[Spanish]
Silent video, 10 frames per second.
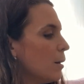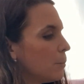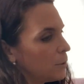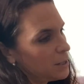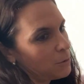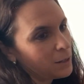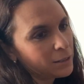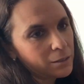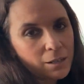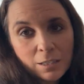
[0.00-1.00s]
pues ahora
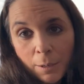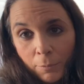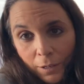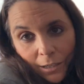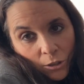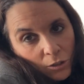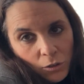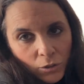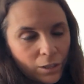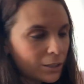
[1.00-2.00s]
te tienes que poner esto y te
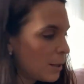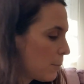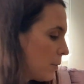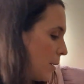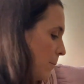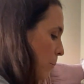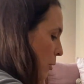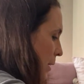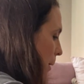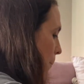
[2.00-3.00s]
lo tienes que poner,
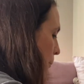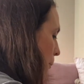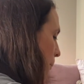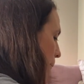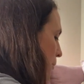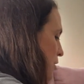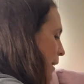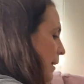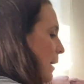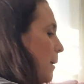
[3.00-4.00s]
porque tampoco puedo
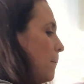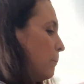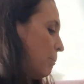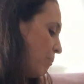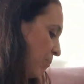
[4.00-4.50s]
estar aquí,